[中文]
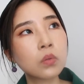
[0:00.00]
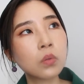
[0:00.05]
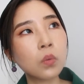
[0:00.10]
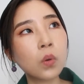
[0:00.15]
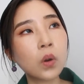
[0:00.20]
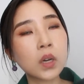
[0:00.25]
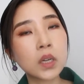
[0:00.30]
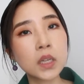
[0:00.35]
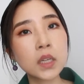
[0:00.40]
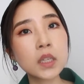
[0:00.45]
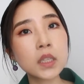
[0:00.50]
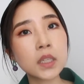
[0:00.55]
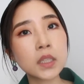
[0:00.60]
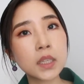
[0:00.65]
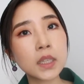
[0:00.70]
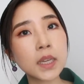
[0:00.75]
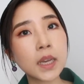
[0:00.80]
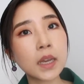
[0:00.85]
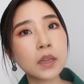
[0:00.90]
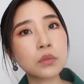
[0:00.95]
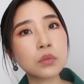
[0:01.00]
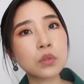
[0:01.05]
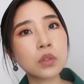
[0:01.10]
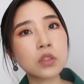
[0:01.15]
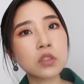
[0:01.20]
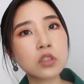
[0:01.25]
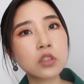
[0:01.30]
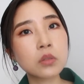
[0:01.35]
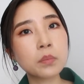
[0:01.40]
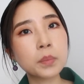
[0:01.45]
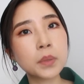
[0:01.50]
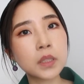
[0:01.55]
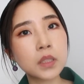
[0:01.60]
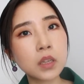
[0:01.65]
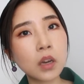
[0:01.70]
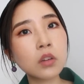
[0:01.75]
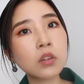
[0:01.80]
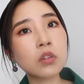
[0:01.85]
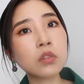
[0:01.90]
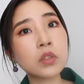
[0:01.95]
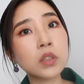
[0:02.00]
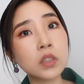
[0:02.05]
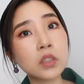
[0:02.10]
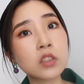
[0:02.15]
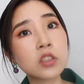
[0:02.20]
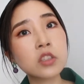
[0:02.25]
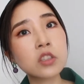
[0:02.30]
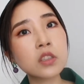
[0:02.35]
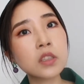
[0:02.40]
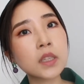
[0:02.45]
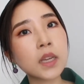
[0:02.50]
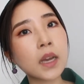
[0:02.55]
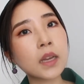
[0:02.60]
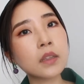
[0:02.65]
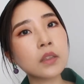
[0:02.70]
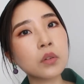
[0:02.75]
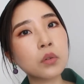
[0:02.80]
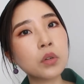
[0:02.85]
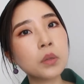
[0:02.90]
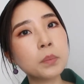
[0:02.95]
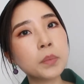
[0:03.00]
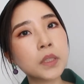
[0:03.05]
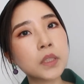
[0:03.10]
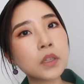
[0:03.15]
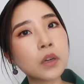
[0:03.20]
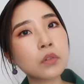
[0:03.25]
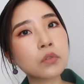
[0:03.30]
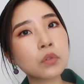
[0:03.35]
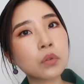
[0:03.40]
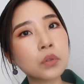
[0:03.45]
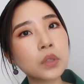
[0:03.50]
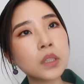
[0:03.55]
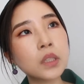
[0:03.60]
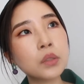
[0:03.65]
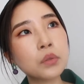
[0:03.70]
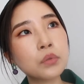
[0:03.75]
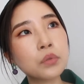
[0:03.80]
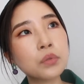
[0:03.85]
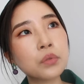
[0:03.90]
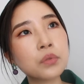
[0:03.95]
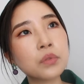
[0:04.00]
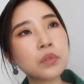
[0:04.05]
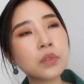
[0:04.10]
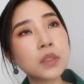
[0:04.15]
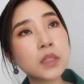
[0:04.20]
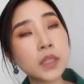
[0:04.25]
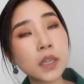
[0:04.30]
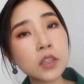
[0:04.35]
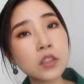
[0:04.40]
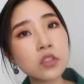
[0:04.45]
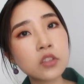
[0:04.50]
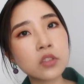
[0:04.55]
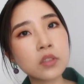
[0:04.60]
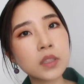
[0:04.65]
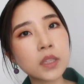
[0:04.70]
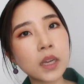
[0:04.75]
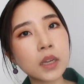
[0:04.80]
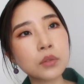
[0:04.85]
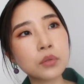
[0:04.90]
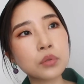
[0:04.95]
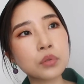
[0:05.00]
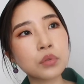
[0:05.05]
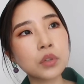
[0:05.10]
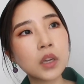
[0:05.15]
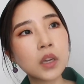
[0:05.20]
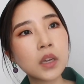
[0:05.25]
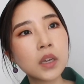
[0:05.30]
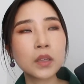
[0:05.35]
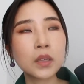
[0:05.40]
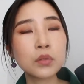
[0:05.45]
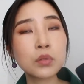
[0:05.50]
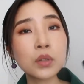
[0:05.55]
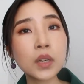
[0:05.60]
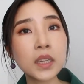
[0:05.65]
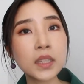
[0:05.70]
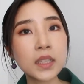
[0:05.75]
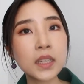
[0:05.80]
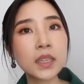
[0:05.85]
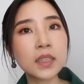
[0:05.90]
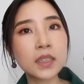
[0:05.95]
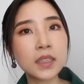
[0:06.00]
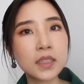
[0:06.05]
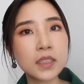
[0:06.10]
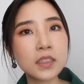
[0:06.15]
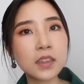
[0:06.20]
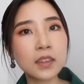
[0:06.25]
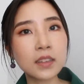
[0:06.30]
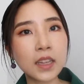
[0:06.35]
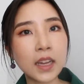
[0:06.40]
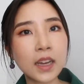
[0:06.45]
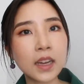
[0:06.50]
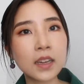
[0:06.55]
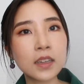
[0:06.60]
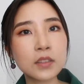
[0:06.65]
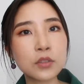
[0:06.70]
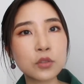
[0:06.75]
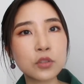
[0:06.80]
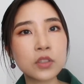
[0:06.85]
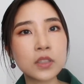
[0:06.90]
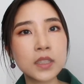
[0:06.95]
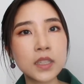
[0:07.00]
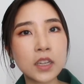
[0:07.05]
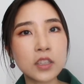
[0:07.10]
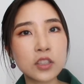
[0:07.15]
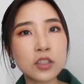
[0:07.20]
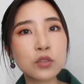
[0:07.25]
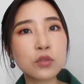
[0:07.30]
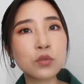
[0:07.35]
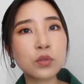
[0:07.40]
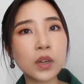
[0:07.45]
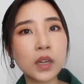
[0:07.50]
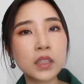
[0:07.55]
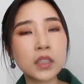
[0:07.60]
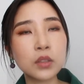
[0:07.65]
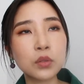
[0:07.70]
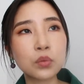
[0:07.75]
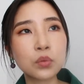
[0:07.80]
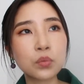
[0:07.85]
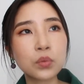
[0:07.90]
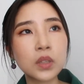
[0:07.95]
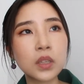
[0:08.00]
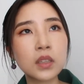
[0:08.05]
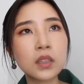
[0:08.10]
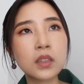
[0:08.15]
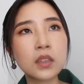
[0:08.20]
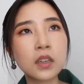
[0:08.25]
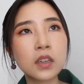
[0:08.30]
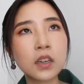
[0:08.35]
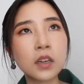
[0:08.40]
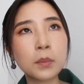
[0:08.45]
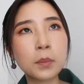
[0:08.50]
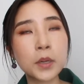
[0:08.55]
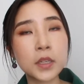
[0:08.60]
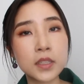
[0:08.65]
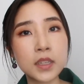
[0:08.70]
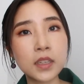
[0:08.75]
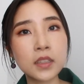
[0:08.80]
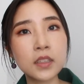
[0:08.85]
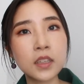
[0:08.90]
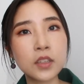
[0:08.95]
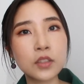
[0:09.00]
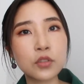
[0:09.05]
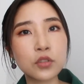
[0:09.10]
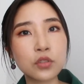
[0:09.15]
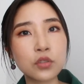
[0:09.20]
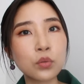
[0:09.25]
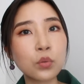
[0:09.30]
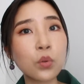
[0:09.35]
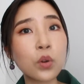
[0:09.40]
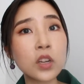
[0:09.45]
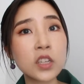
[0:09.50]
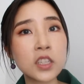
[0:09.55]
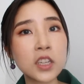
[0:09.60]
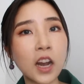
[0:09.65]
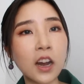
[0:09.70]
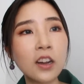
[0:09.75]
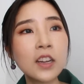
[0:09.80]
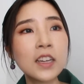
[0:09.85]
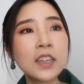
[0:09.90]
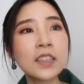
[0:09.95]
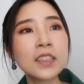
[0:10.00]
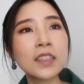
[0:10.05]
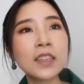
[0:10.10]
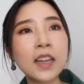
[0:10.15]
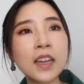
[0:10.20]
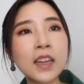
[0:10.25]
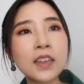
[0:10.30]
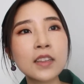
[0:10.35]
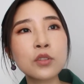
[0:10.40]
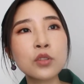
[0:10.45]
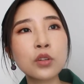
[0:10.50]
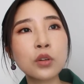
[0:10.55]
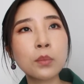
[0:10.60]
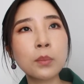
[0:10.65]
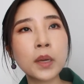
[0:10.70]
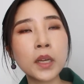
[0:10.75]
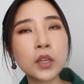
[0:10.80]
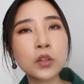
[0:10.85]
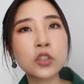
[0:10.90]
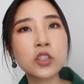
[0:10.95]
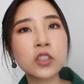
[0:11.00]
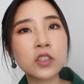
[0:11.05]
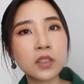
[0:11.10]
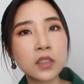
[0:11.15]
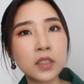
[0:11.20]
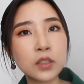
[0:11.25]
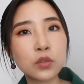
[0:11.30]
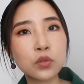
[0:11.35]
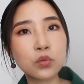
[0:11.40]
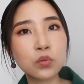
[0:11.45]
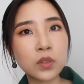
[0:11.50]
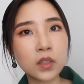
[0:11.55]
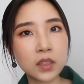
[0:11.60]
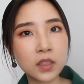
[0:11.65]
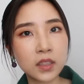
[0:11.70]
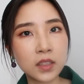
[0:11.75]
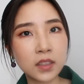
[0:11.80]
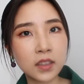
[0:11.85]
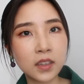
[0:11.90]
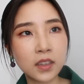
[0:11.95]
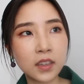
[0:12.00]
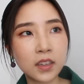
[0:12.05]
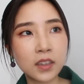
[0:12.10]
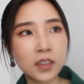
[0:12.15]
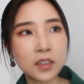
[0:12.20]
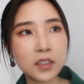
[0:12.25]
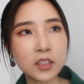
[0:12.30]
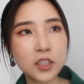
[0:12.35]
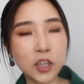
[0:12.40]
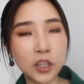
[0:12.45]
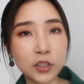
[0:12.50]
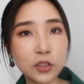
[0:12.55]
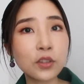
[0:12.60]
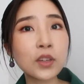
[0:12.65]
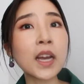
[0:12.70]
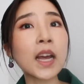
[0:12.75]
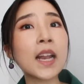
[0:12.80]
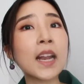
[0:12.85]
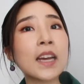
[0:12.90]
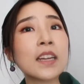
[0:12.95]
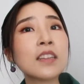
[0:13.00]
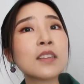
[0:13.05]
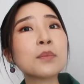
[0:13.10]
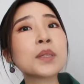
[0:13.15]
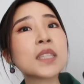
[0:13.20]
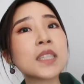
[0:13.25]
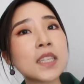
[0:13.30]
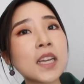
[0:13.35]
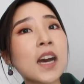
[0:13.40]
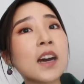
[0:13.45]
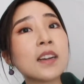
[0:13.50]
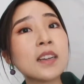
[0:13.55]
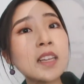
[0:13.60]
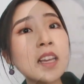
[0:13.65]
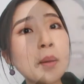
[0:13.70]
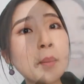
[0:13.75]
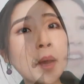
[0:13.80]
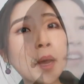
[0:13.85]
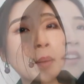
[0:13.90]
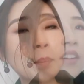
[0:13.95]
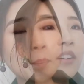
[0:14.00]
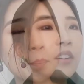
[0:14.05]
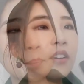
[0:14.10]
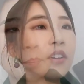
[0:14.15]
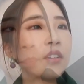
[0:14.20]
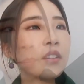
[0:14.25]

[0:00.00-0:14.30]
我个人的感觉是比较有仪式感，你会比较容易去坚持下去。虽然你也可以让它就是显示出来你读的那个 percentage 是多少，但就没有实体书的那个成就感来那么强烈吧。